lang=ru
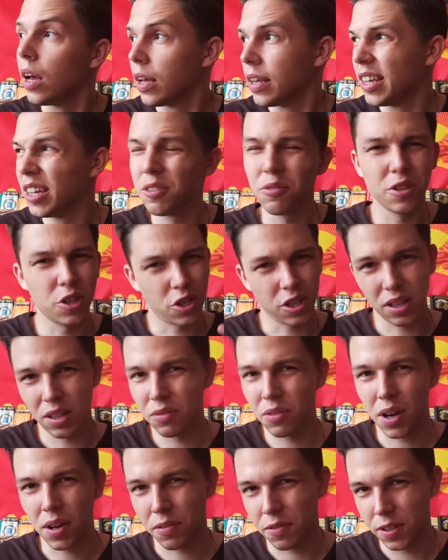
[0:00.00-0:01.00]
Их вышло
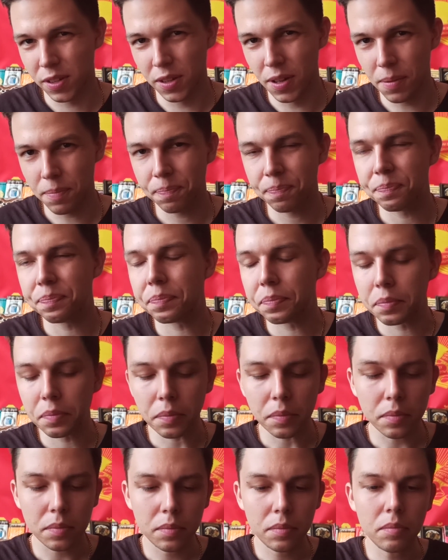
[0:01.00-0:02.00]
два вида,
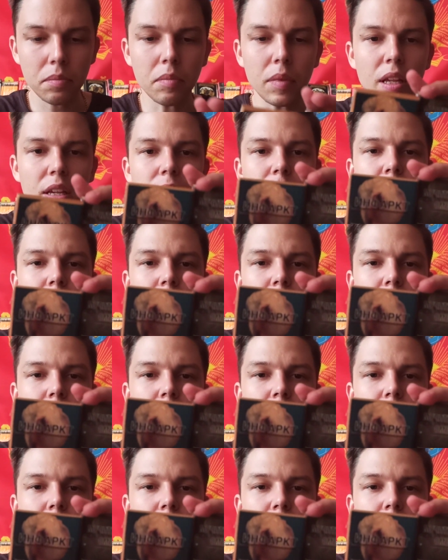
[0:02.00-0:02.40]
и